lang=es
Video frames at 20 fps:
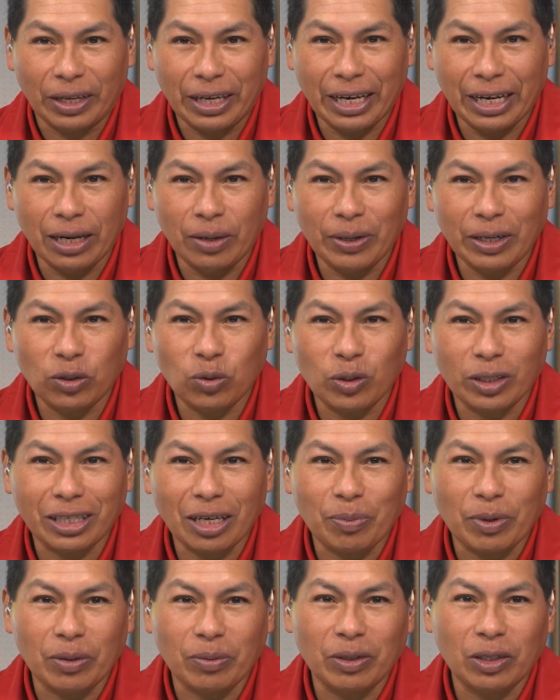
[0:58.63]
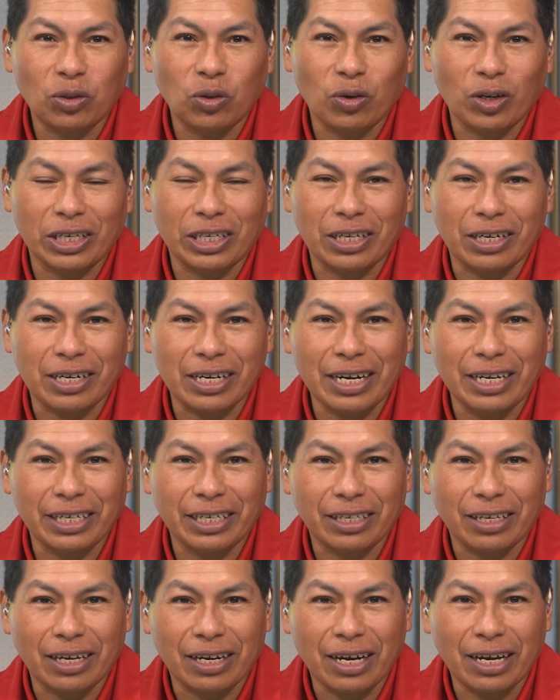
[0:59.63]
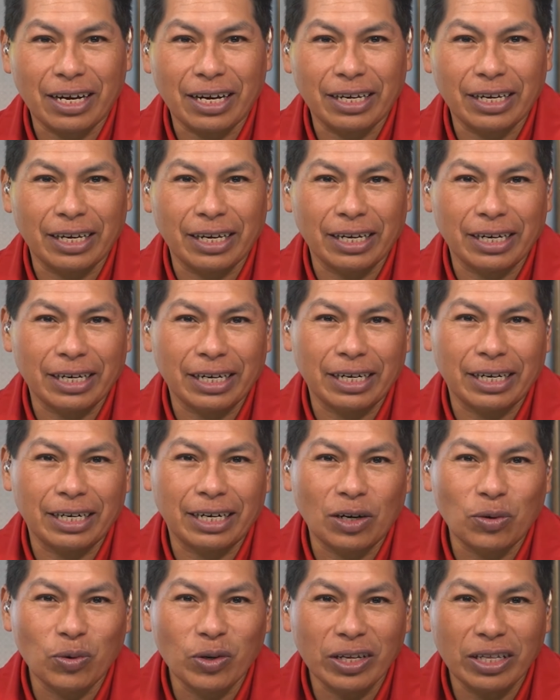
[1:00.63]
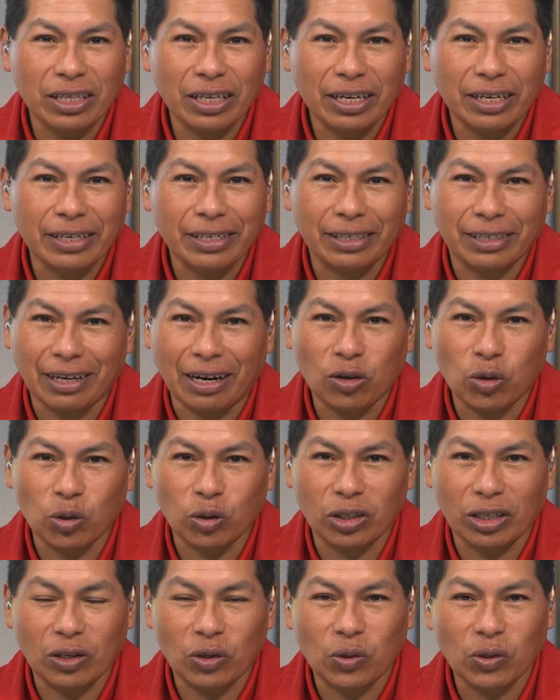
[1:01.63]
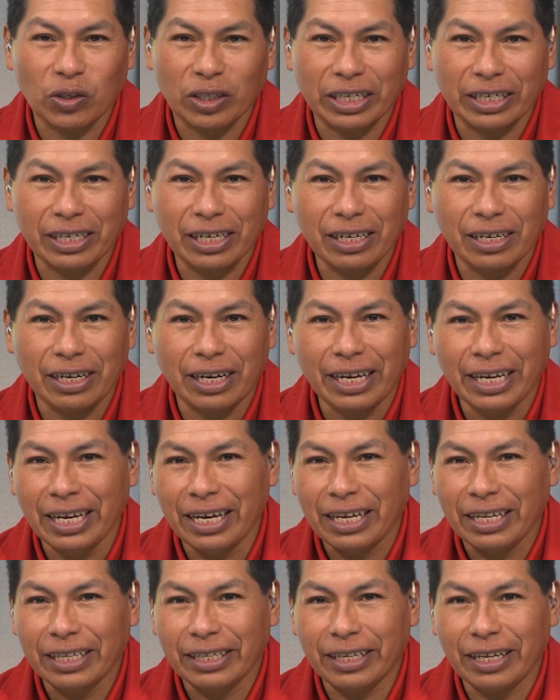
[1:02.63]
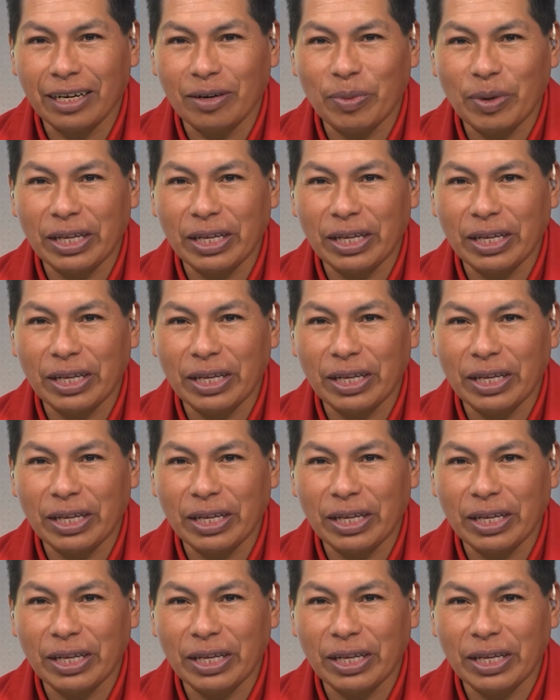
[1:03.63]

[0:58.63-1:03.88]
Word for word: El evento está previsto que se realizará en Cahuita, en San José de Costa Rica, del